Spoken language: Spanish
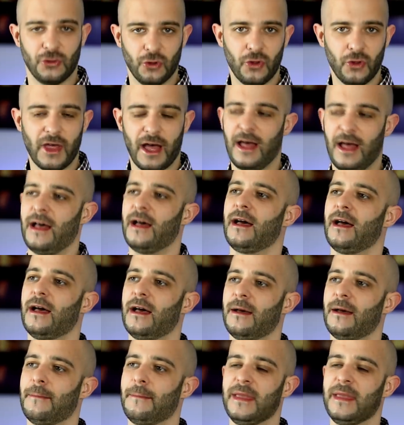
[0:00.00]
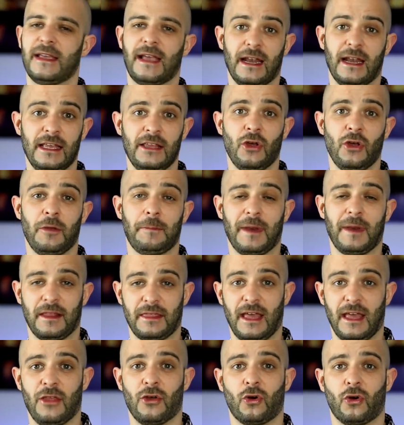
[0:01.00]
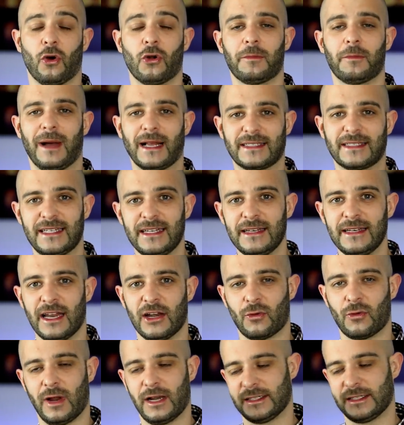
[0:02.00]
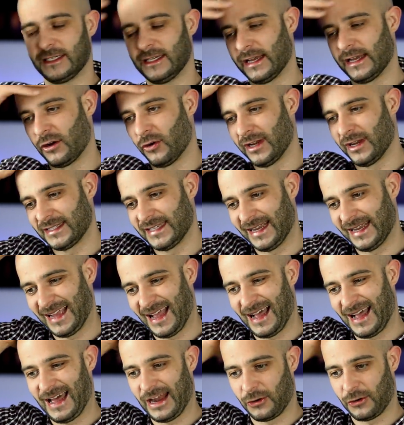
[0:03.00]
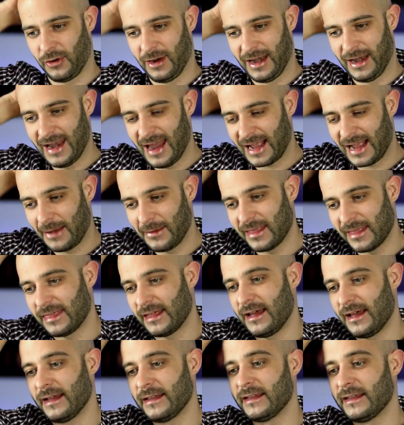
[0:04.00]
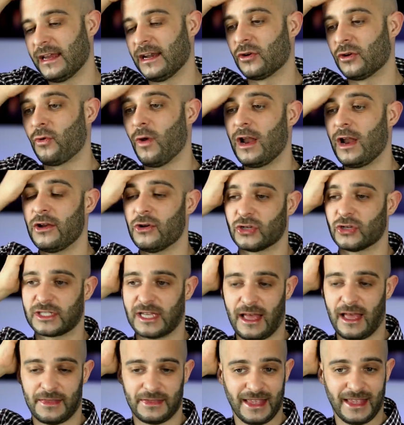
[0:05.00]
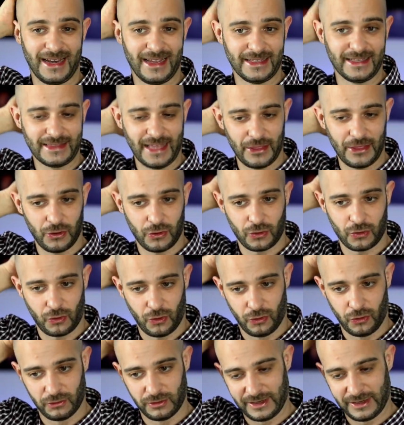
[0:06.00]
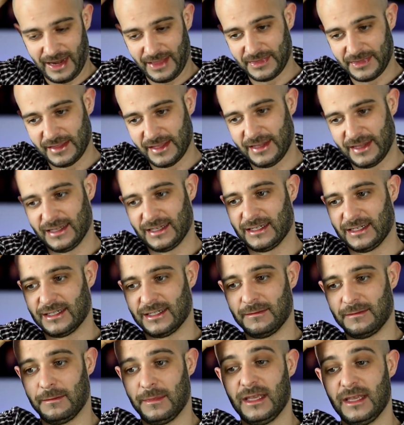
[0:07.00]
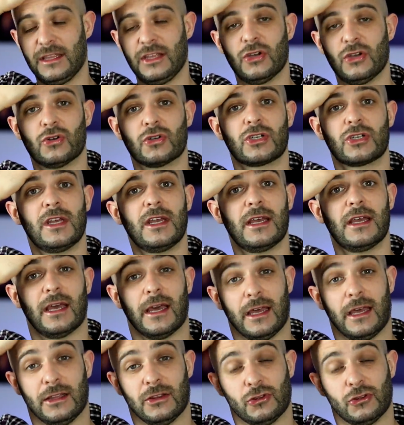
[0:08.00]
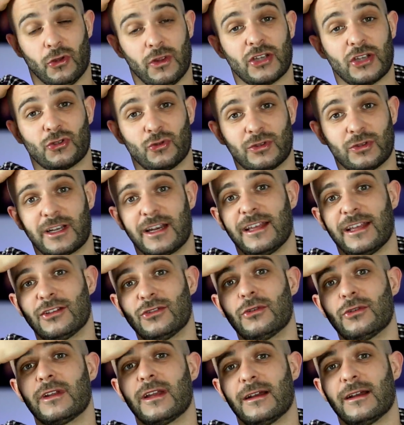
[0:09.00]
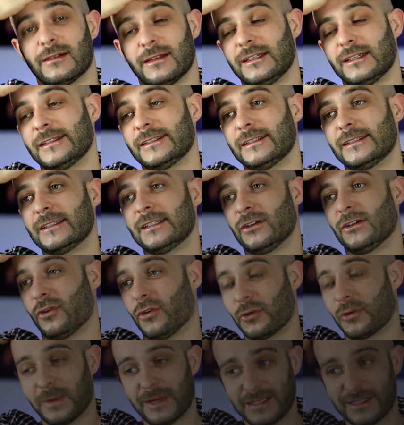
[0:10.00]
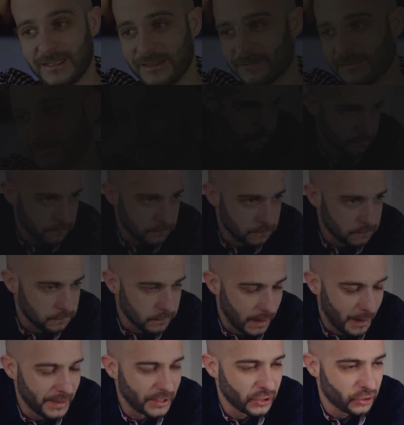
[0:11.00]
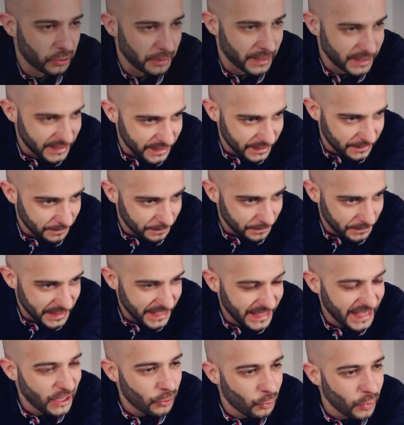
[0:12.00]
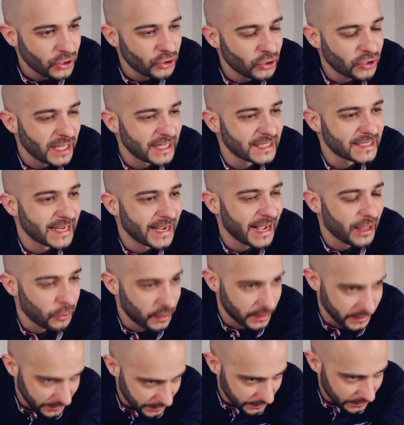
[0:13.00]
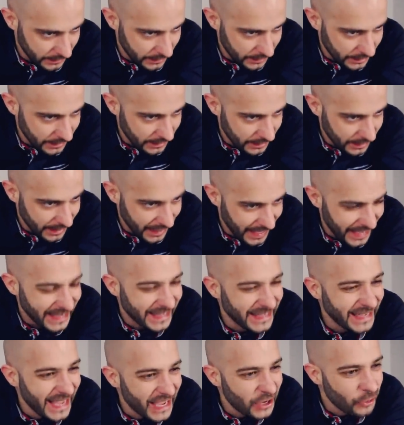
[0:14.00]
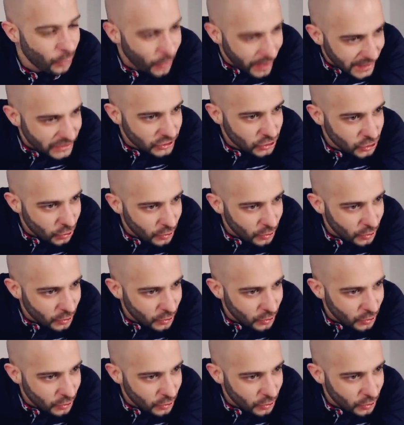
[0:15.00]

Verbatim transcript: Sin duda, mi querido y preciado Corbachín, el cual sigue con ese cagarro en la cabeza y el cual nos ha deleitado con grandes vídeos en toda su trayectoria. Corbachín. A ver, Corbachín, ¿de qué cuento te han sacado a ti? ¿En qué cuento